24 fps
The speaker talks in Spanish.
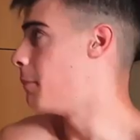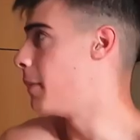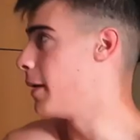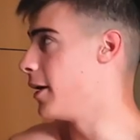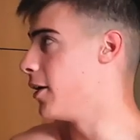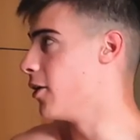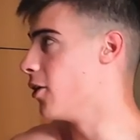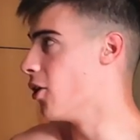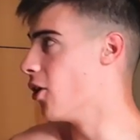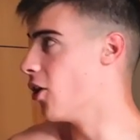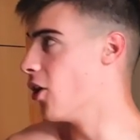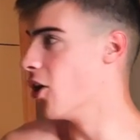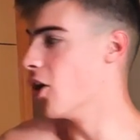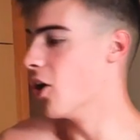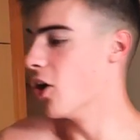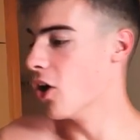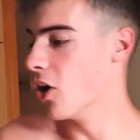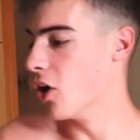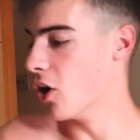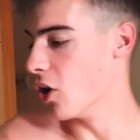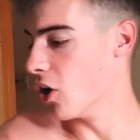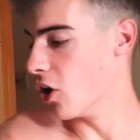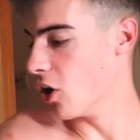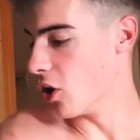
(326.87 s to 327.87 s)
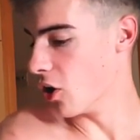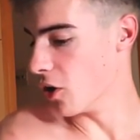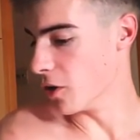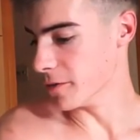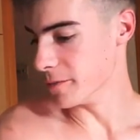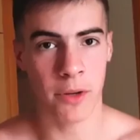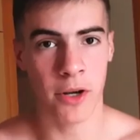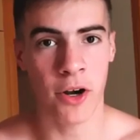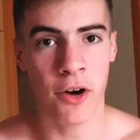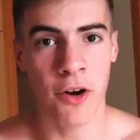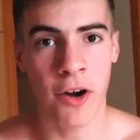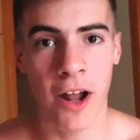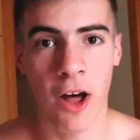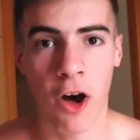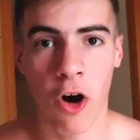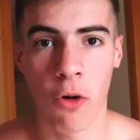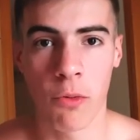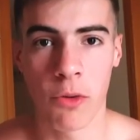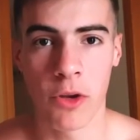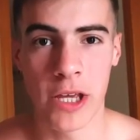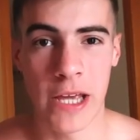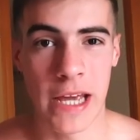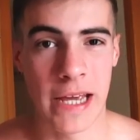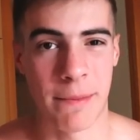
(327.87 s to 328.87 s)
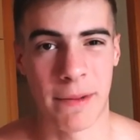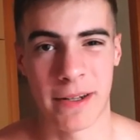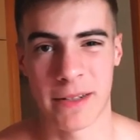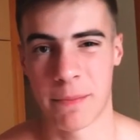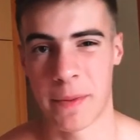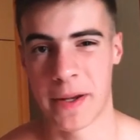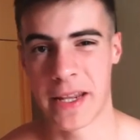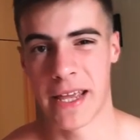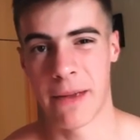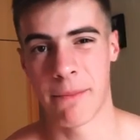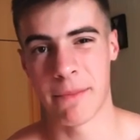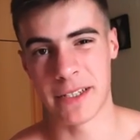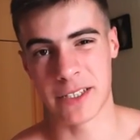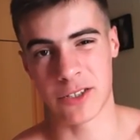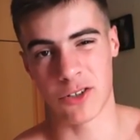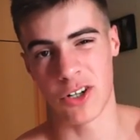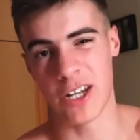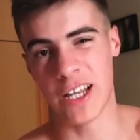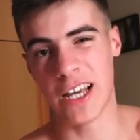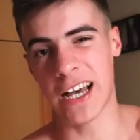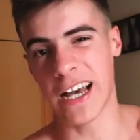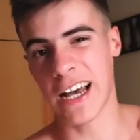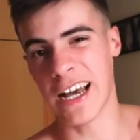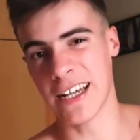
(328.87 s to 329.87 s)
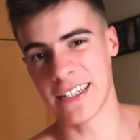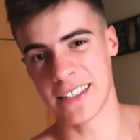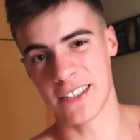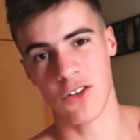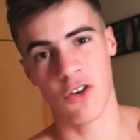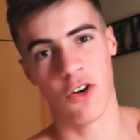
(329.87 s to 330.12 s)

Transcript: pero era un agobio y además perdí a mis colegas,